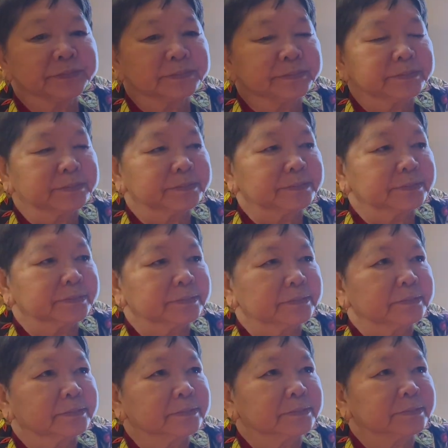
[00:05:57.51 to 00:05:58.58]
Dầu thường
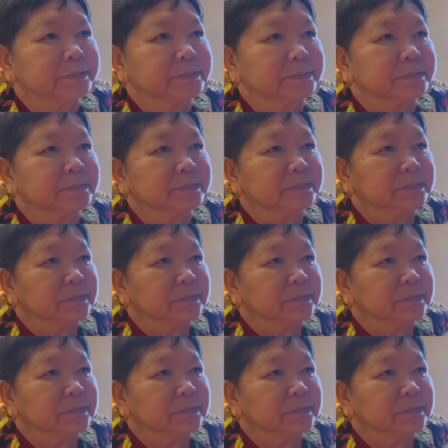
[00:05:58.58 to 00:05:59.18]
hay vô dầu.